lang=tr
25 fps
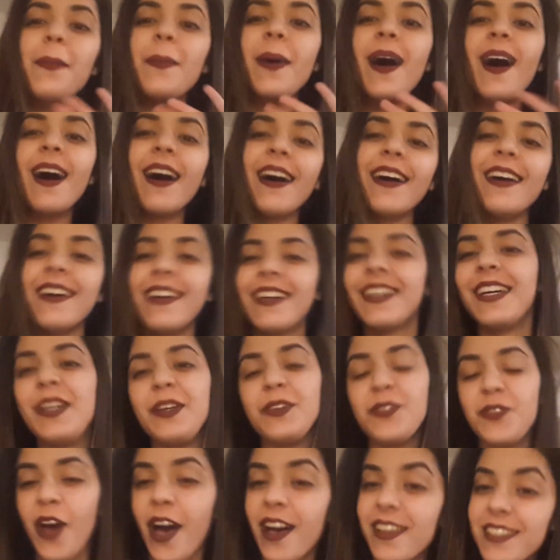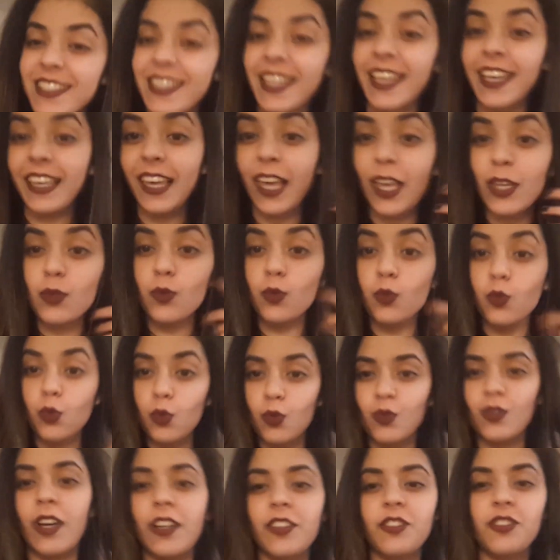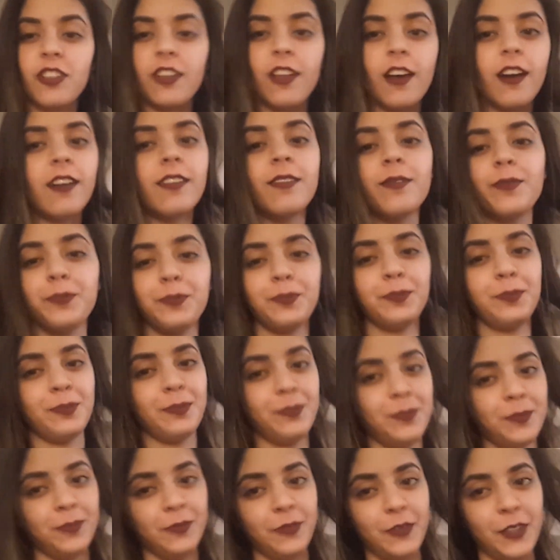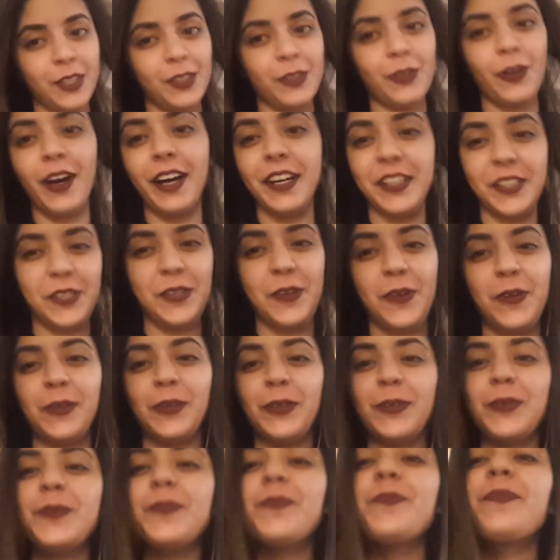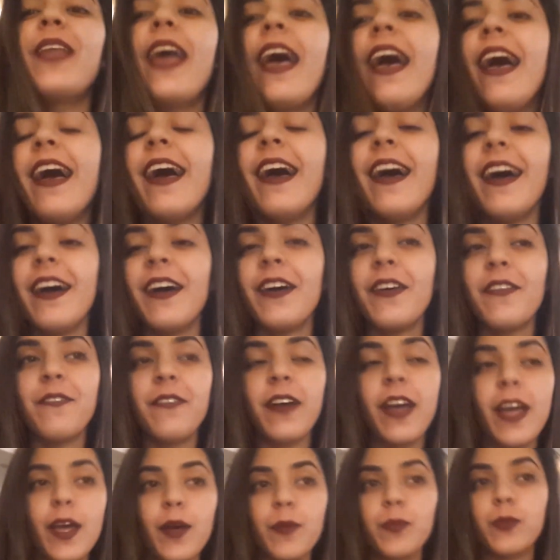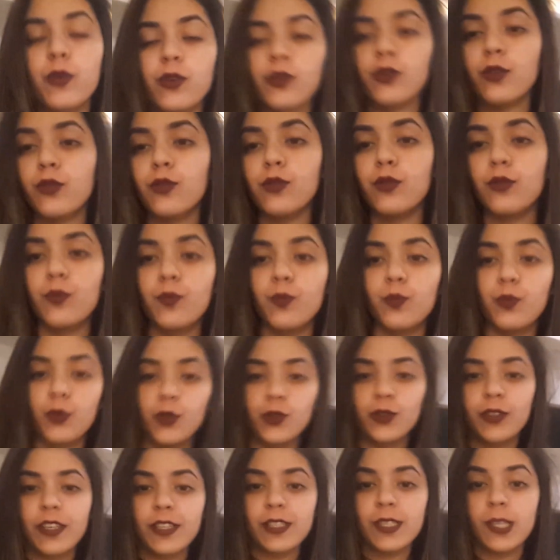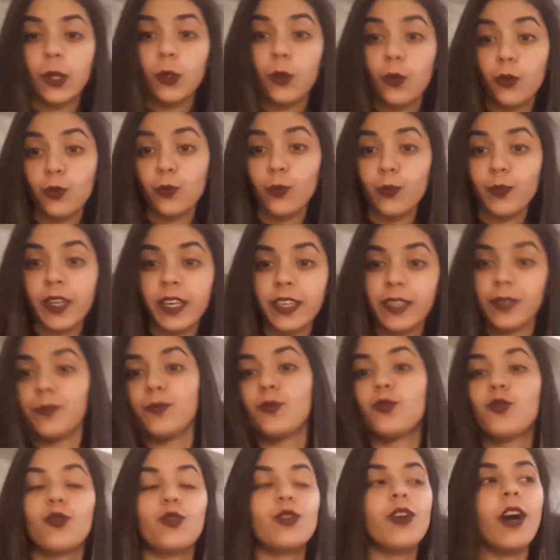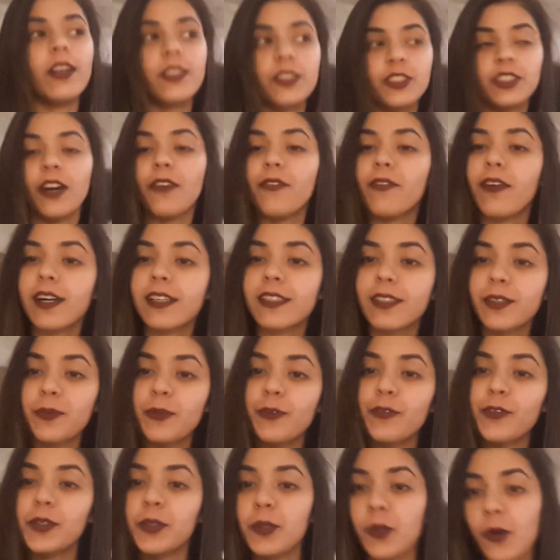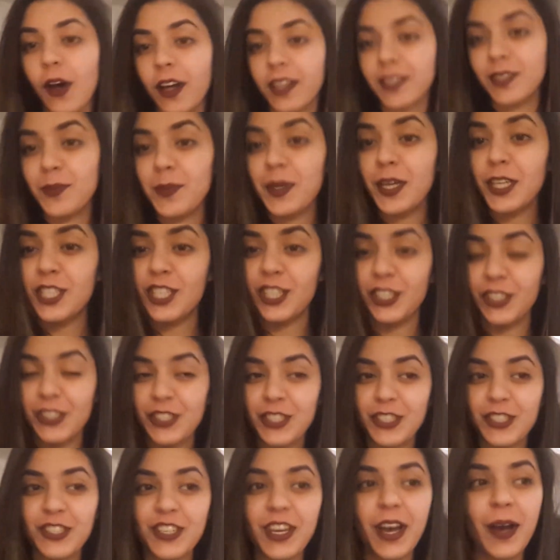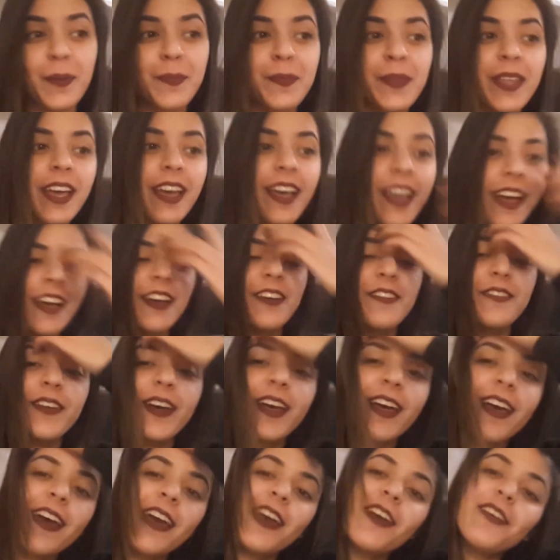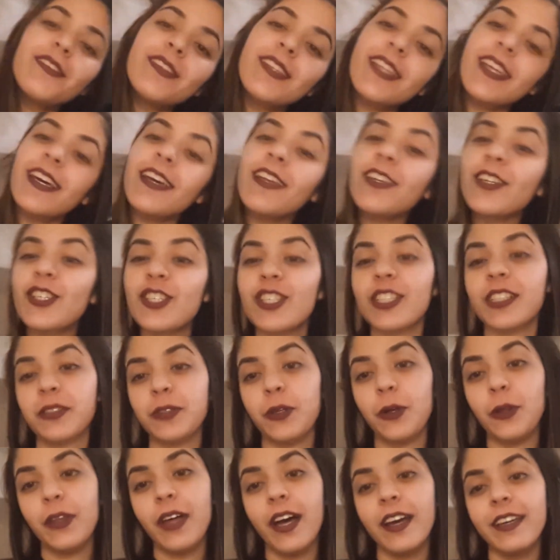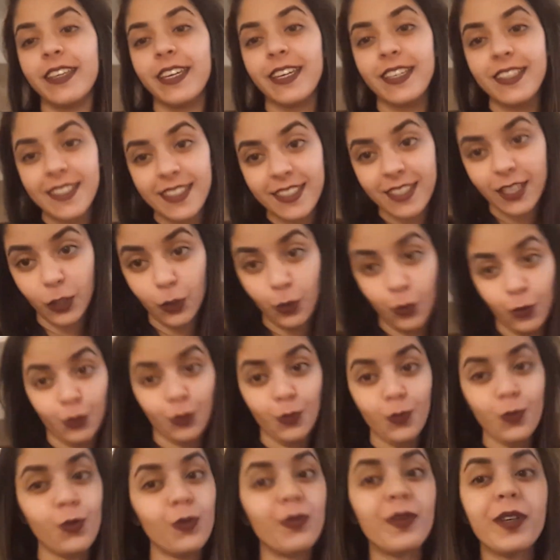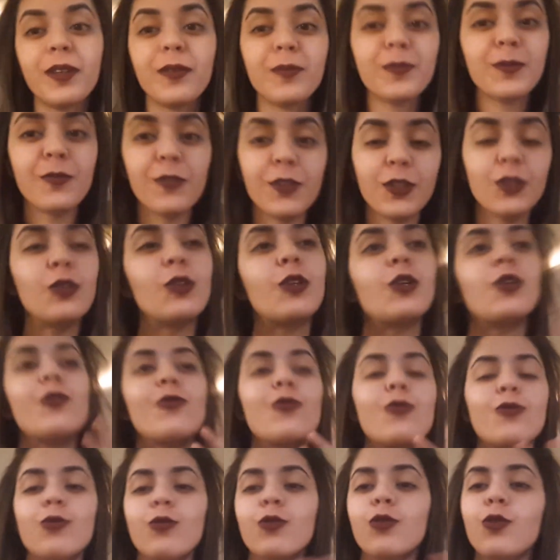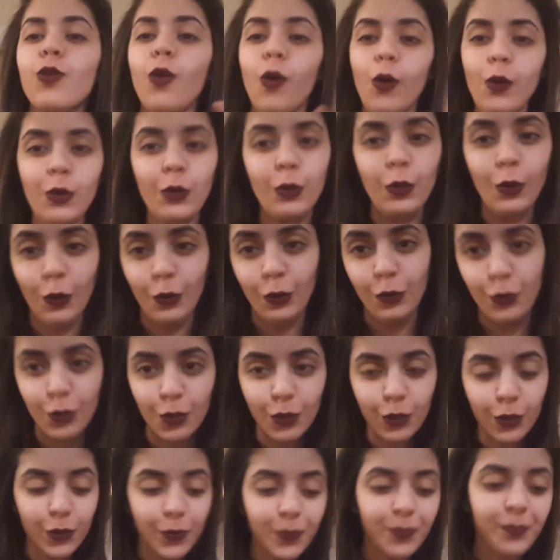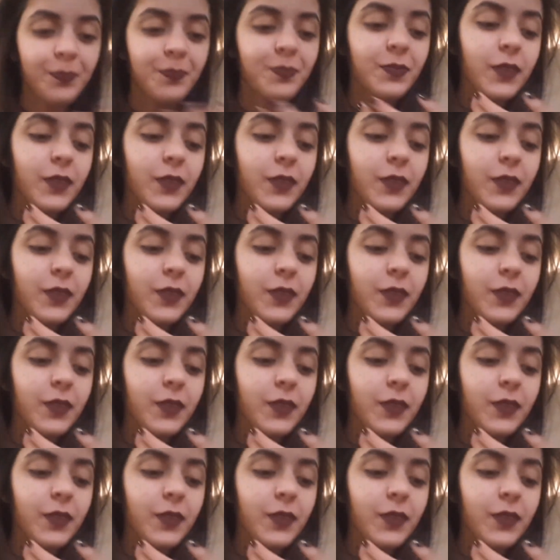Merhaba. Şu ilk kez düz saçla video atıyorum. Ve bugün burada salonumdayım. Çünkü akşam vakti bir video atmaya çalışacağım. Ve evin en ışıklı olan yeri salonum. Umarım videoda düzgün görünüyordur.